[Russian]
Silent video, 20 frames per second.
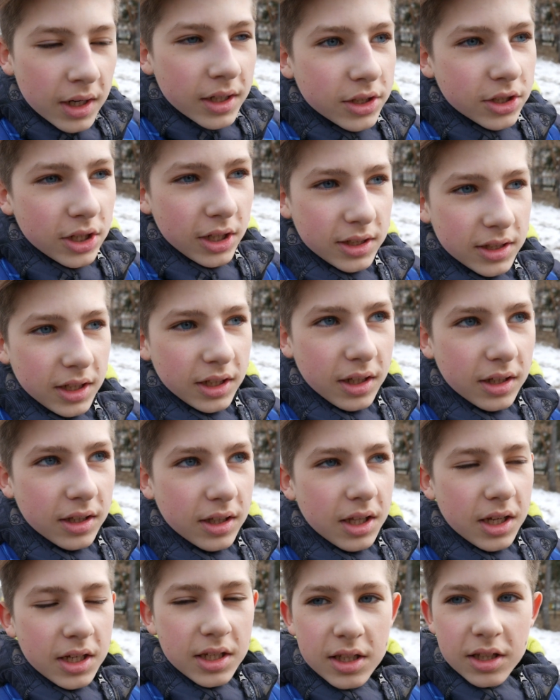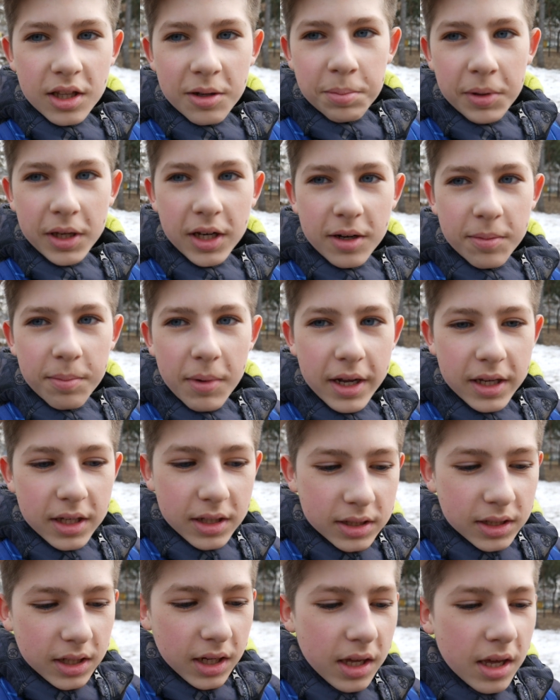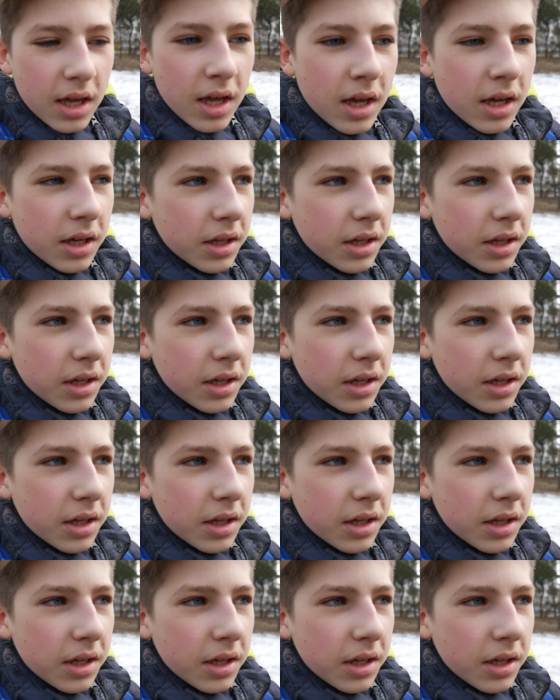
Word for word: сейчас надо дойти до парикмахерской,